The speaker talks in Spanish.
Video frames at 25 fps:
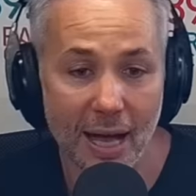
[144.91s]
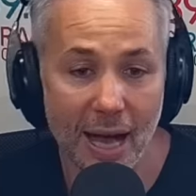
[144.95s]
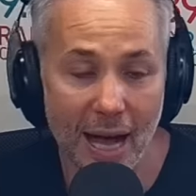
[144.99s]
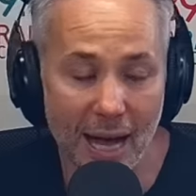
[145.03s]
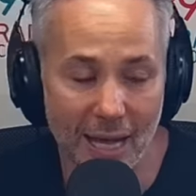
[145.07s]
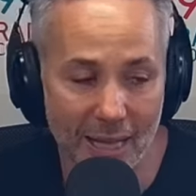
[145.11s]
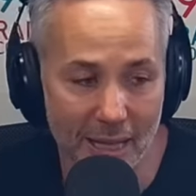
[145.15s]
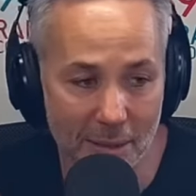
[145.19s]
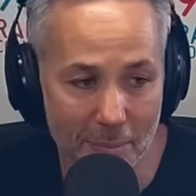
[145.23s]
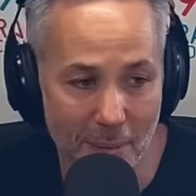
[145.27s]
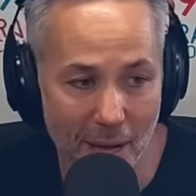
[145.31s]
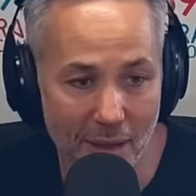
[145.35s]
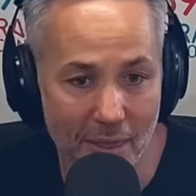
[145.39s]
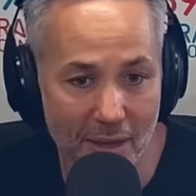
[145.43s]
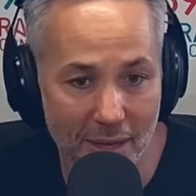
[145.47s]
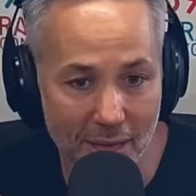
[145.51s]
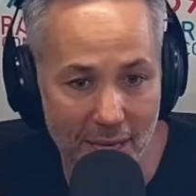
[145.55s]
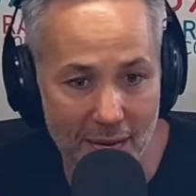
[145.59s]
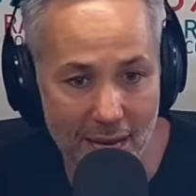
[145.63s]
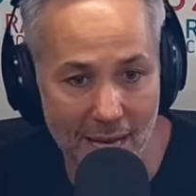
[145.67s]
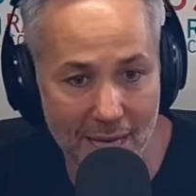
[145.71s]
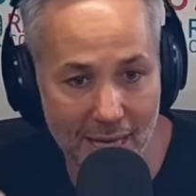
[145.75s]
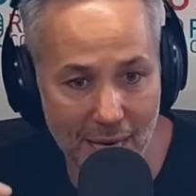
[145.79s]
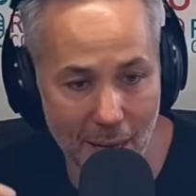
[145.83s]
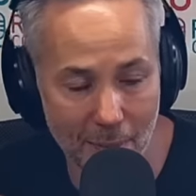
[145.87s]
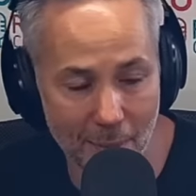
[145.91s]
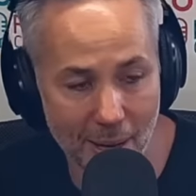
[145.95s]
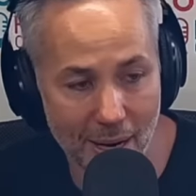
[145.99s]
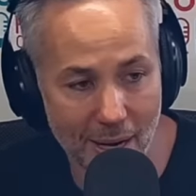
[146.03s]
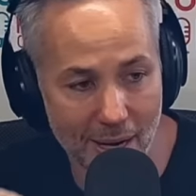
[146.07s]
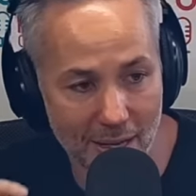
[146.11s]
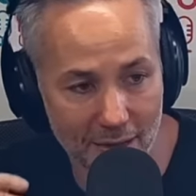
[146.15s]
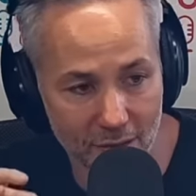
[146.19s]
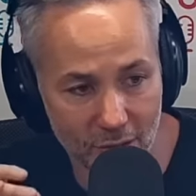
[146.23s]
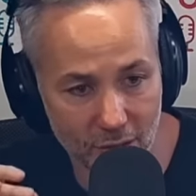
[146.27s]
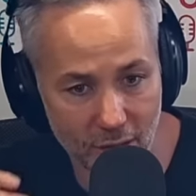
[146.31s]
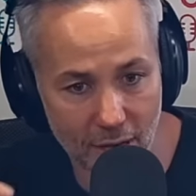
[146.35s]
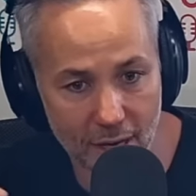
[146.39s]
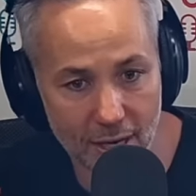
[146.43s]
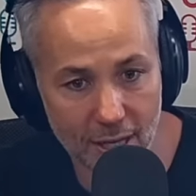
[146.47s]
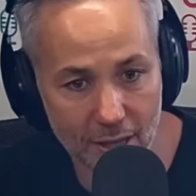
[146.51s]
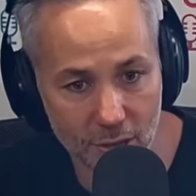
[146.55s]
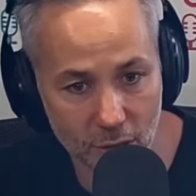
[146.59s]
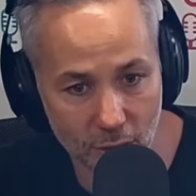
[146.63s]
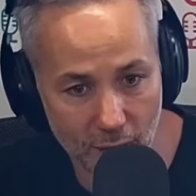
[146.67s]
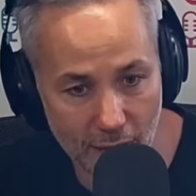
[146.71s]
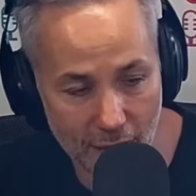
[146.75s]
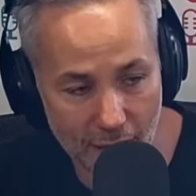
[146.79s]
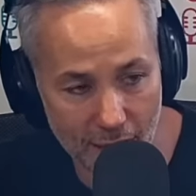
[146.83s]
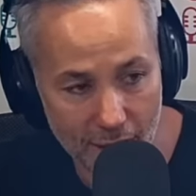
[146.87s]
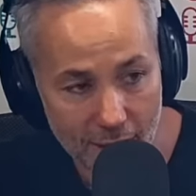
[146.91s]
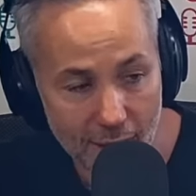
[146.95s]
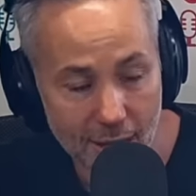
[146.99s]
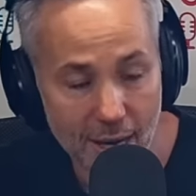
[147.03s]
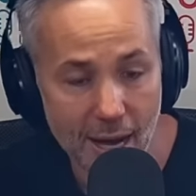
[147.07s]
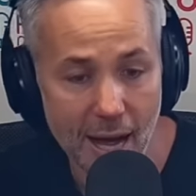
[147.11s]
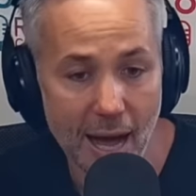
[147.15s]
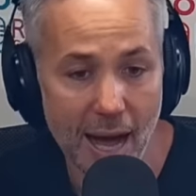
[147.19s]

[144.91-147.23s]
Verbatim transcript: Además de que la Cámara Nacional Electoral,